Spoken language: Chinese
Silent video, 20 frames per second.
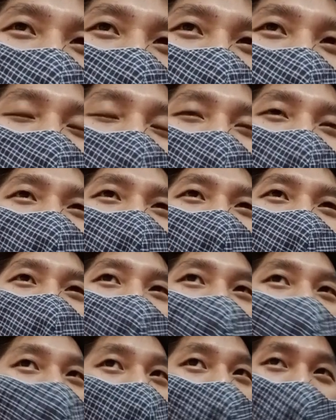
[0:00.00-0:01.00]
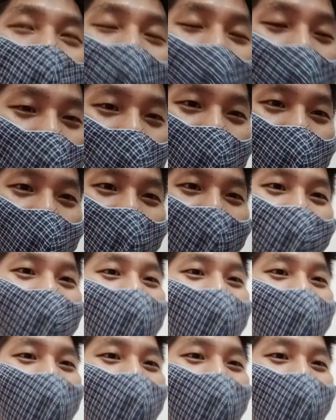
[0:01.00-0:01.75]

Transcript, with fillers: 府是讲没有这个担忧啦，